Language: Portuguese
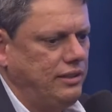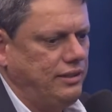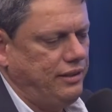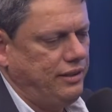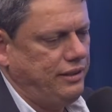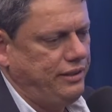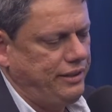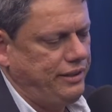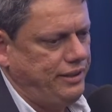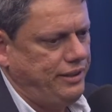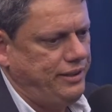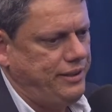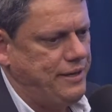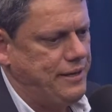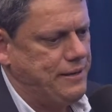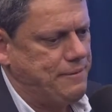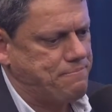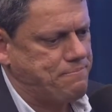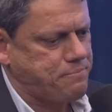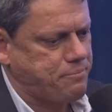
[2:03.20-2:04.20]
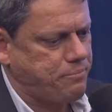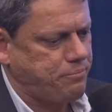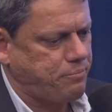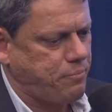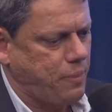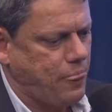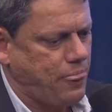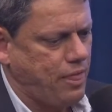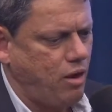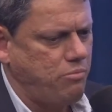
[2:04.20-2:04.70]
É,
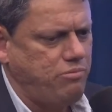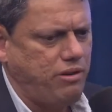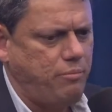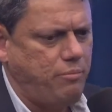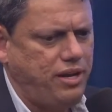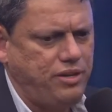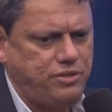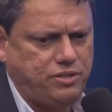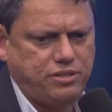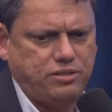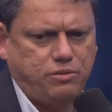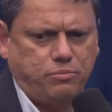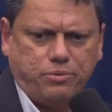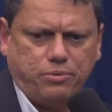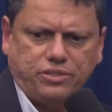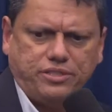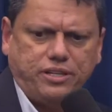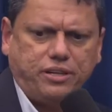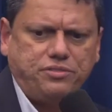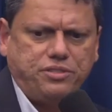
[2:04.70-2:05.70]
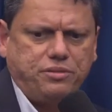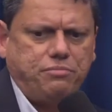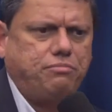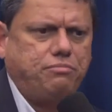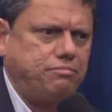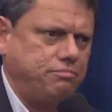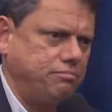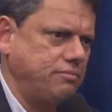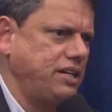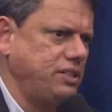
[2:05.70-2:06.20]
obviamente, esse é um projeto de
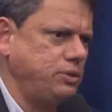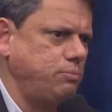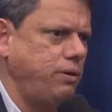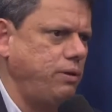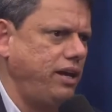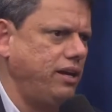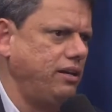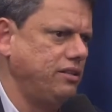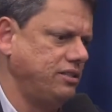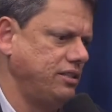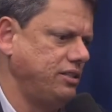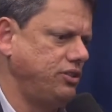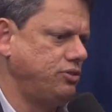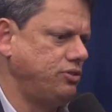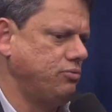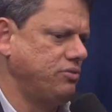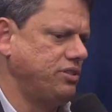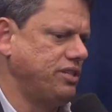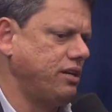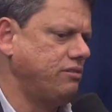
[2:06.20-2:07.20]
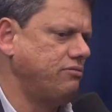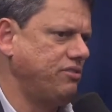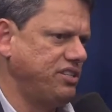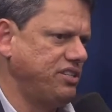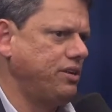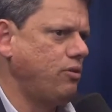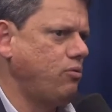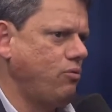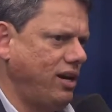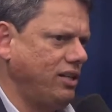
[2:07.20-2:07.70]
mais pernas, a gente consegue
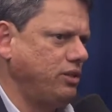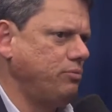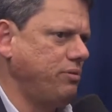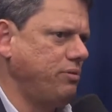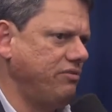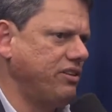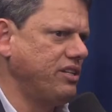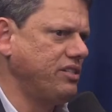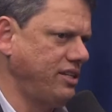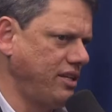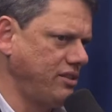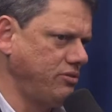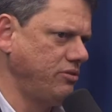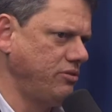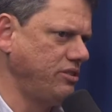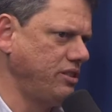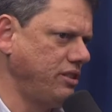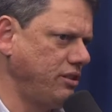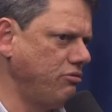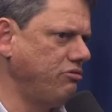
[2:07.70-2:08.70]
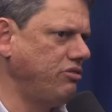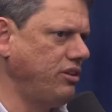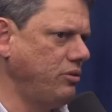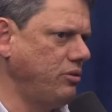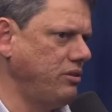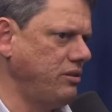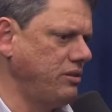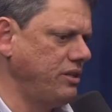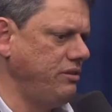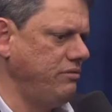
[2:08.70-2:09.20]
fazer quatro privatizações até o final
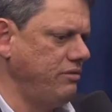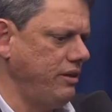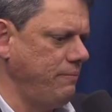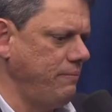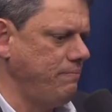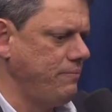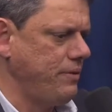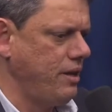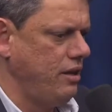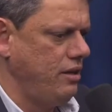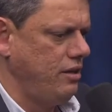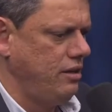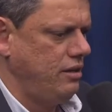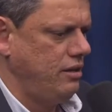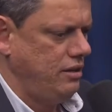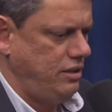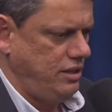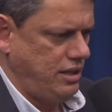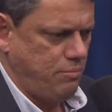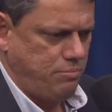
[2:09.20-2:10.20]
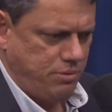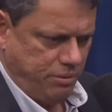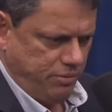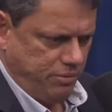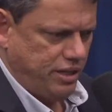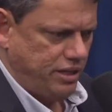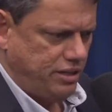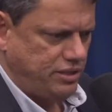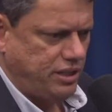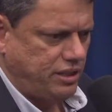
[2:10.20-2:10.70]
do ano que vem. E a
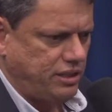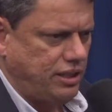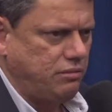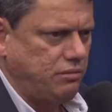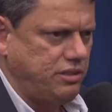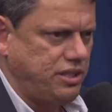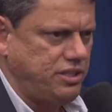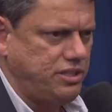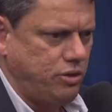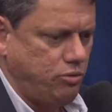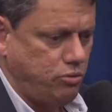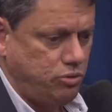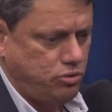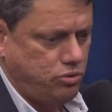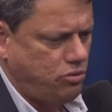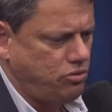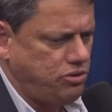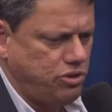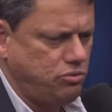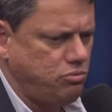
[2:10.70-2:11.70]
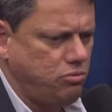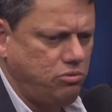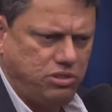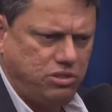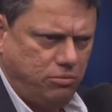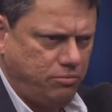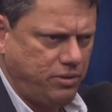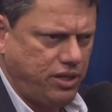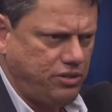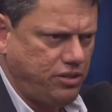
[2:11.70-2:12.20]
primeira já está no TCU, os outros estudos
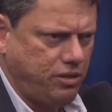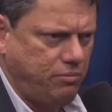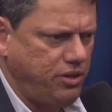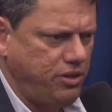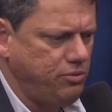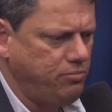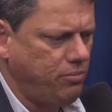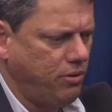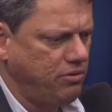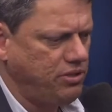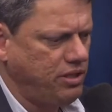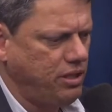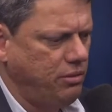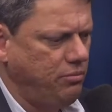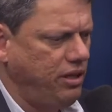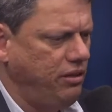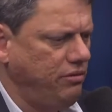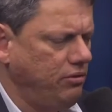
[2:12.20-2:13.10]
estão praticamente prontos também.